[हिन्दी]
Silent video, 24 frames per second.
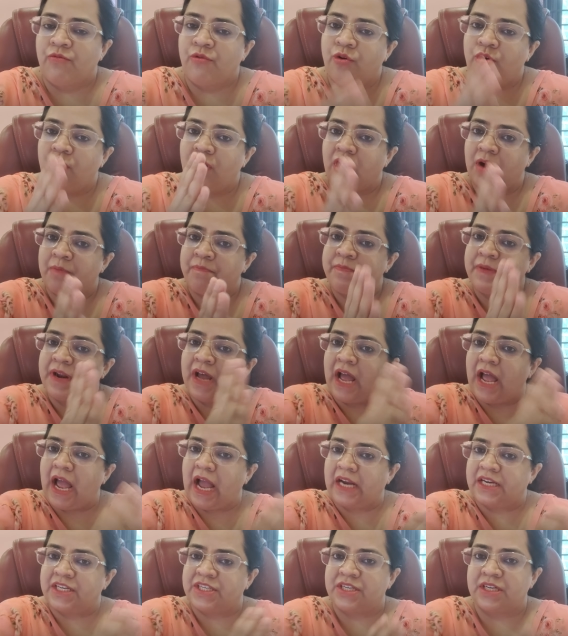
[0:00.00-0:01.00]
वो अपना
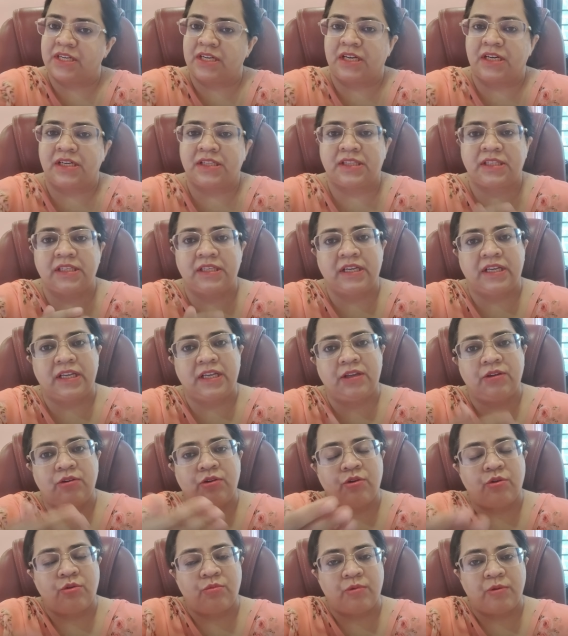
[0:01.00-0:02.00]
एक्शन करती
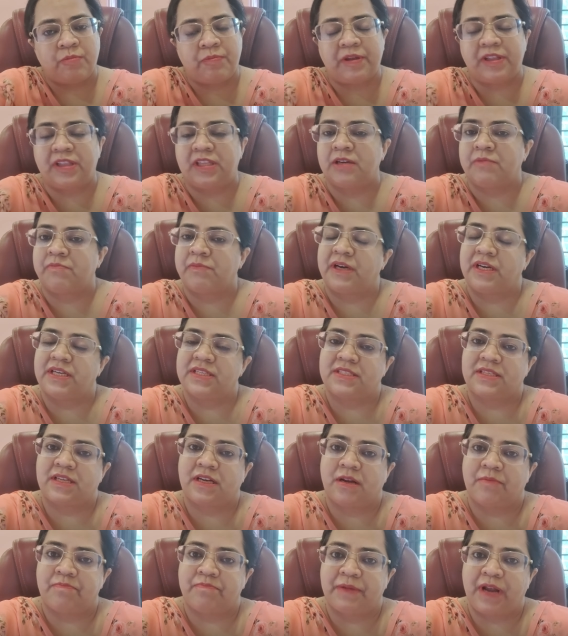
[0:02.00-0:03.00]
रहेगी और होम्योपैथिक
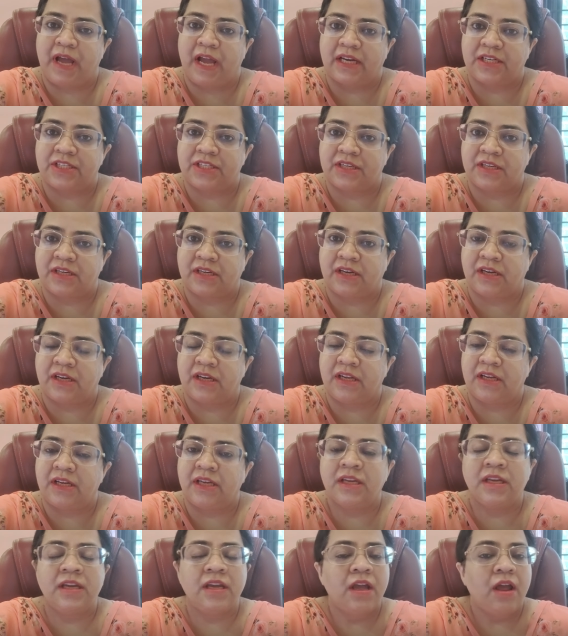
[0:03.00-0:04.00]
मेडिसिन अपना एक्शन
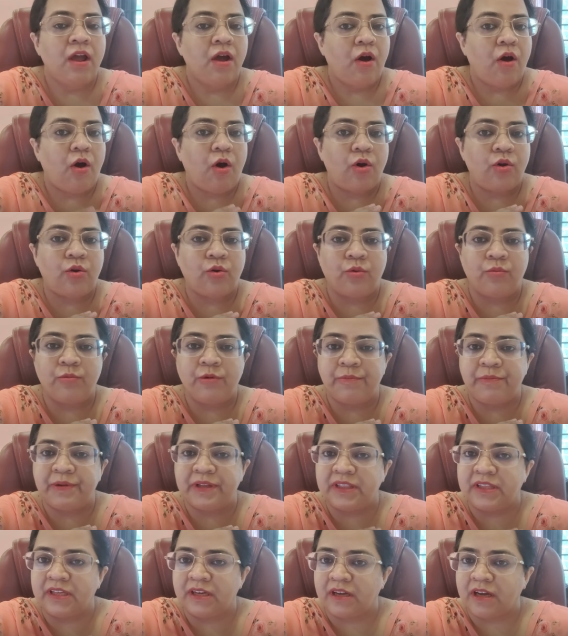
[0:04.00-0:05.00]
करेगी और
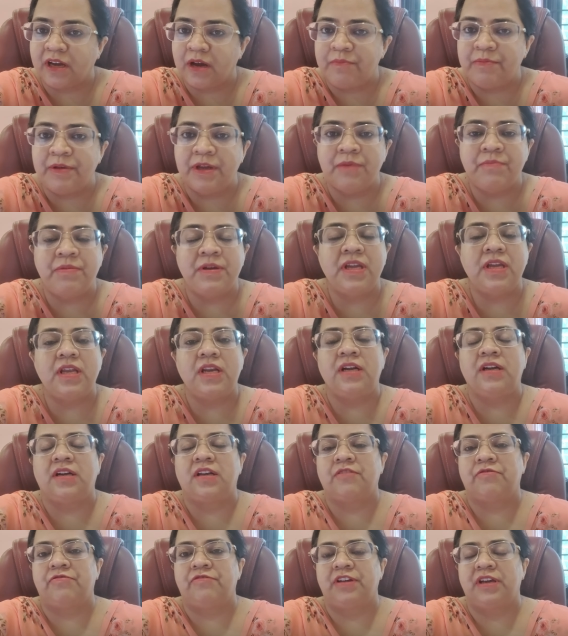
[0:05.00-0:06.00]
होम्योपैथिक कभी भी
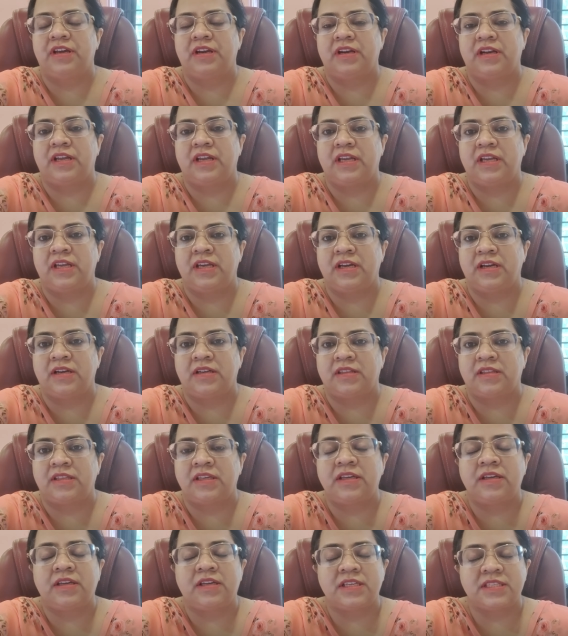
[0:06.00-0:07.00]
इंटरफेयर नहीं
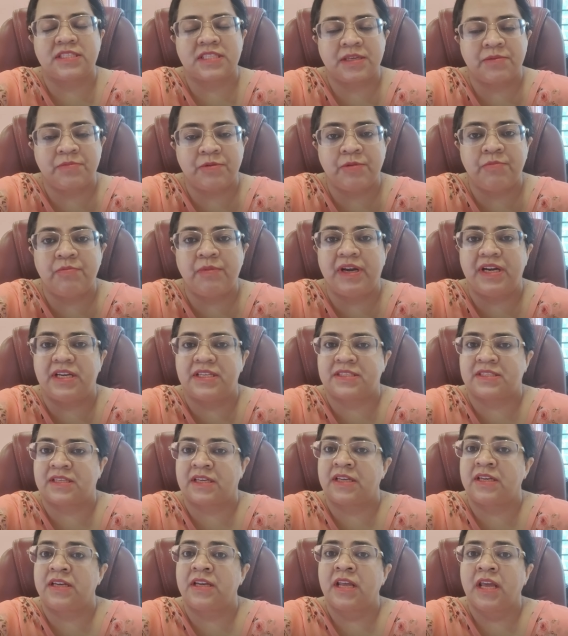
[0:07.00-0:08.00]
करती किसी भी
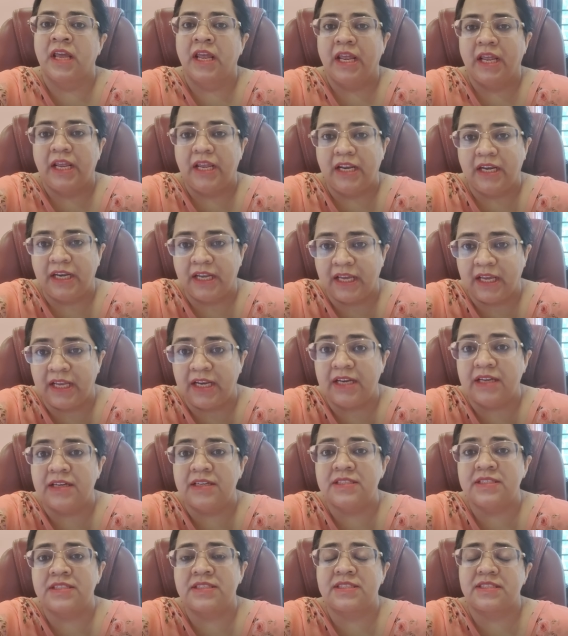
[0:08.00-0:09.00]
मेडिसिन
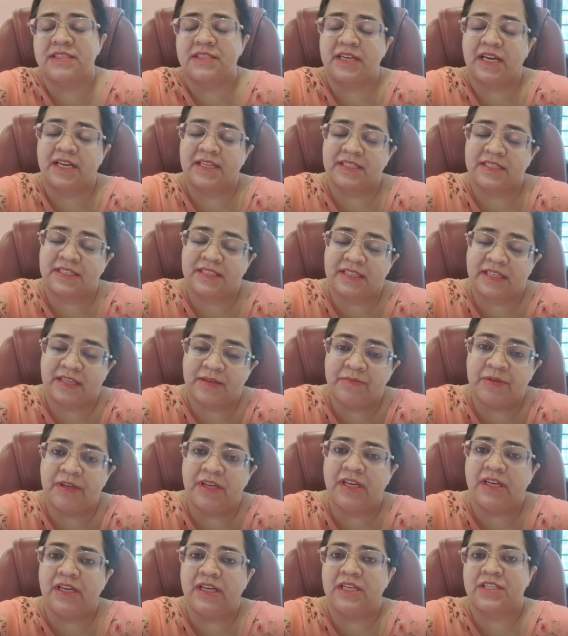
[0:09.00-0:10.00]
इनहेलर्स या
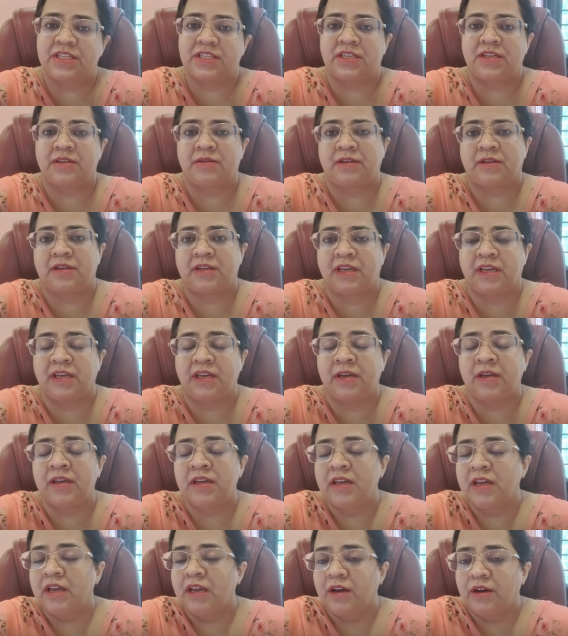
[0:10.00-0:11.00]
स्टीम इनहेलेशन के
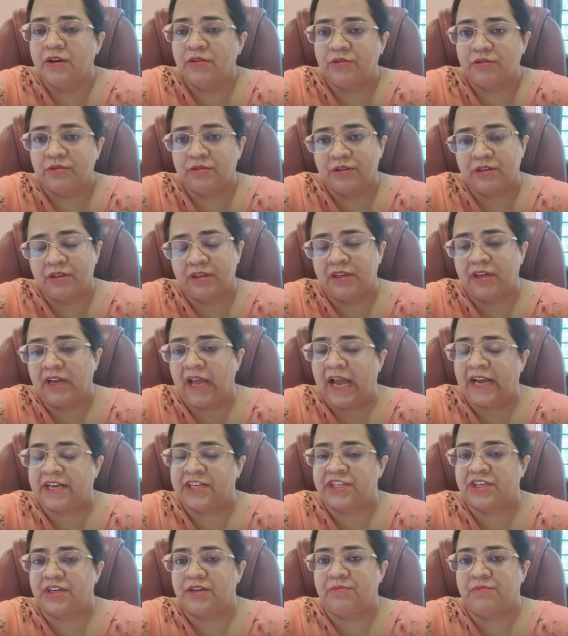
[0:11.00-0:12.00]

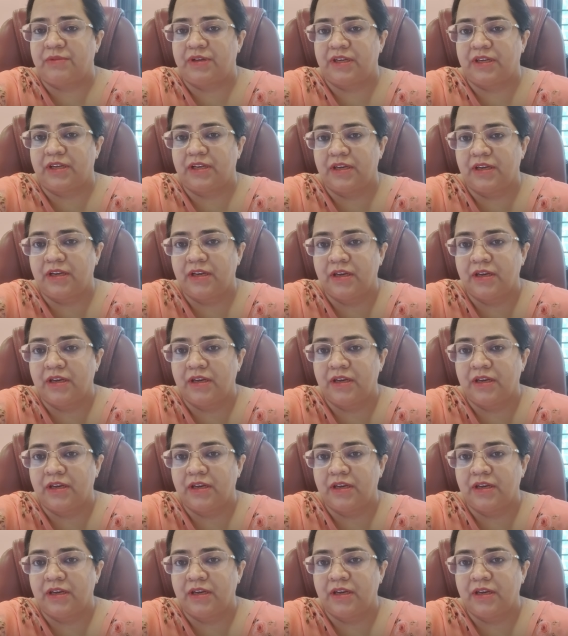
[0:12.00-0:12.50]
एक्शन में